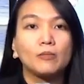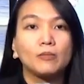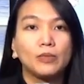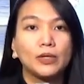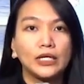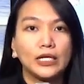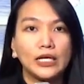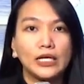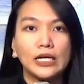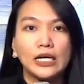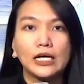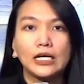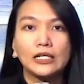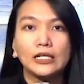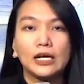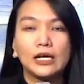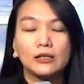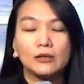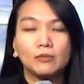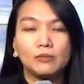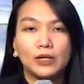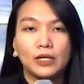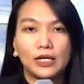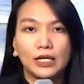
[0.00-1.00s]
magingat
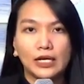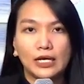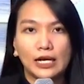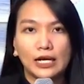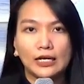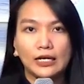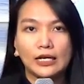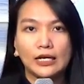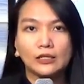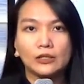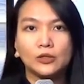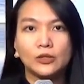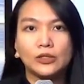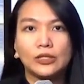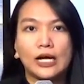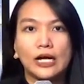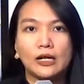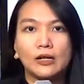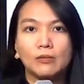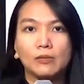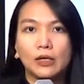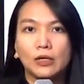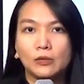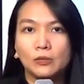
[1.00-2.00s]
at maging alerto
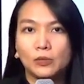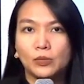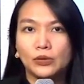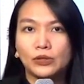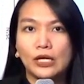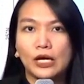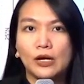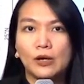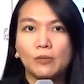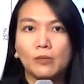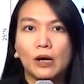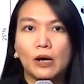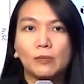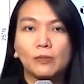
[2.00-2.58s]
dahil meron po tayong